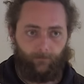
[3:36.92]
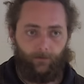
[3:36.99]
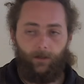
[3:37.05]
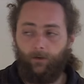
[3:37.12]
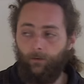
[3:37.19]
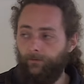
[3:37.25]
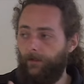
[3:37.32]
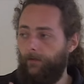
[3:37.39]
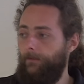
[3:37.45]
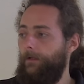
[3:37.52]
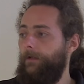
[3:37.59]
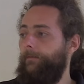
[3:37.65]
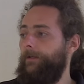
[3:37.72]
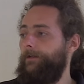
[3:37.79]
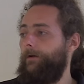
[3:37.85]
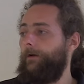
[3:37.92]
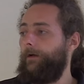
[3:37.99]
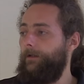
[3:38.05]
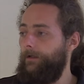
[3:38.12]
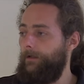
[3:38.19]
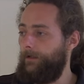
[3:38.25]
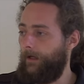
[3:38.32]
Il contamine la matière
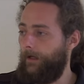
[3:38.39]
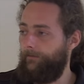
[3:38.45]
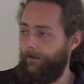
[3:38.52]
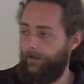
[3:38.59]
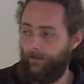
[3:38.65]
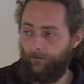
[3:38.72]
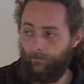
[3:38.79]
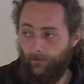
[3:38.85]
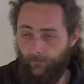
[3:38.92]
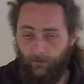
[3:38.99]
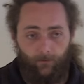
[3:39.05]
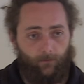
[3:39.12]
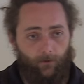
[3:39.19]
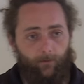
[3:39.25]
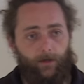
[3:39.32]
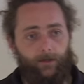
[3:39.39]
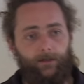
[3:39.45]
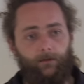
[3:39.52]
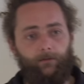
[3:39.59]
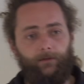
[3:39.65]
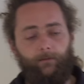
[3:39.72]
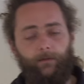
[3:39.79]
organique avec, oui, il fait du fromage, il
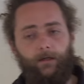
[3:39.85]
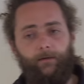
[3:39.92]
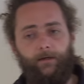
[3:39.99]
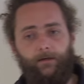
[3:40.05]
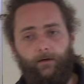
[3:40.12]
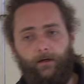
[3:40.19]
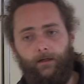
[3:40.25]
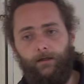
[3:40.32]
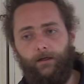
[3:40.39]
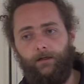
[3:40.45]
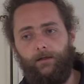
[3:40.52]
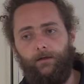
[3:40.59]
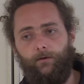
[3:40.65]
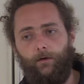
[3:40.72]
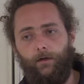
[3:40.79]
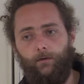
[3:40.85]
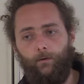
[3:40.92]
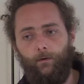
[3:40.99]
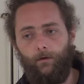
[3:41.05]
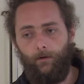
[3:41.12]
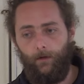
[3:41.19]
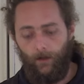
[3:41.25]
contamine la matière organique avec ses
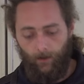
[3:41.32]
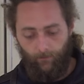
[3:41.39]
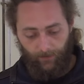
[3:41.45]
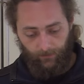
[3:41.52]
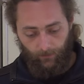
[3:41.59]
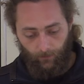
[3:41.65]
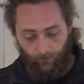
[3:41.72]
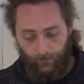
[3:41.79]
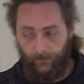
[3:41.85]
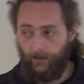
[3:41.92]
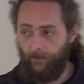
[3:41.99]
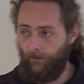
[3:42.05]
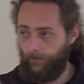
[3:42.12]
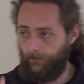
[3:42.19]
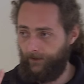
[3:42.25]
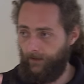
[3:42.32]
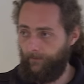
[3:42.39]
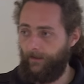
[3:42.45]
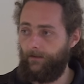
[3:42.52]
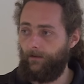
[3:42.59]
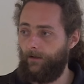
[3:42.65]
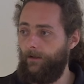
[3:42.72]
turicules, parce que lui, ce qu'il mange, c'est la
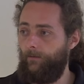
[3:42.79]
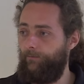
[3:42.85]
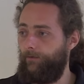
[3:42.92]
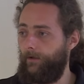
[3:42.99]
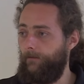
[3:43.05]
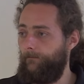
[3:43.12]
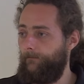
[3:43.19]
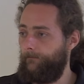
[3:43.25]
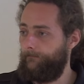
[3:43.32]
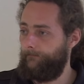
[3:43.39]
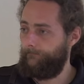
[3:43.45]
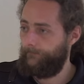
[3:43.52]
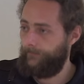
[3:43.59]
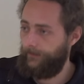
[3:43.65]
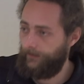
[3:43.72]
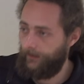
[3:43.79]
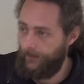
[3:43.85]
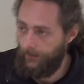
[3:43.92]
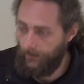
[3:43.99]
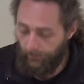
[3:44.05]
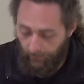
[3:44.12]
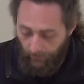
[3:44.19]
matière organique pourrie. C'est ça
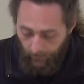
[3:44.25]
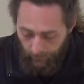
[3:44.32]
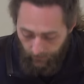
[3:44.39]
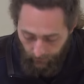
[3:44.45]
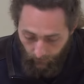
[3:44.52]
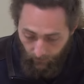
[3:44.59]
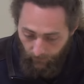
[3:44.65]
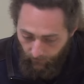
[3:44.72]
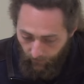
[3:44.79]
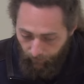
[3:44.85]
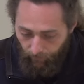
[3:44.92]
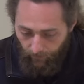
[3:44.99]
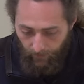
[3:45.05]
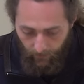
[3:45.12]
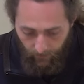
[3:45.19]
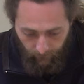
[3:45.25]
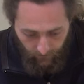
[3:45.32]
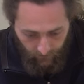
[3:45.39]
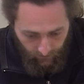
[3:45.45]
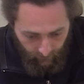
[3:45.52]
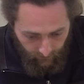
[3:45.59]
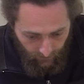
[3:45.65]
qui l'intéresse. Donc il fait pourrir, il
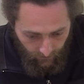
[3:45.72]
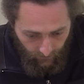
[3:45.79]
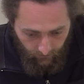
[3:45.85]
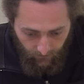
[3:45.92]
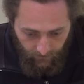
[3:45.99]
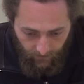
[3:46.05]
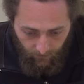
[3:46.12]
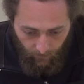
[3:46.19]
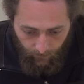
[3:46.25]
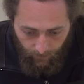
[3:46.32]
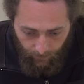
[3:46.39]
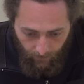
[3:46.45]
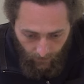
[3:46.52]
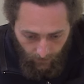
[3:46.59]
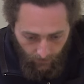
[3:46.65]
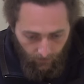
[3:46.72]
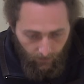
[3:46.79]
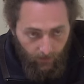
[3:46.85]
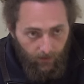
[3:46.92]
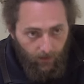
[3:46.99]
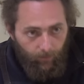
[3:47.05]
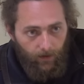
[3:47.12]
fait son petit, il fait sa tambouille,
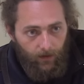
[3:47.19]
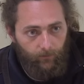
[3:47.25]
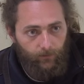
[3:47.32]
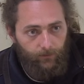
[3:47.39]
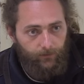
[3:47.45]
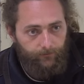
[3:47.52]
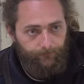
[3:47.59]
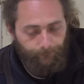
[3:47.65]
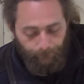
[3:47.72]
et après il la mange.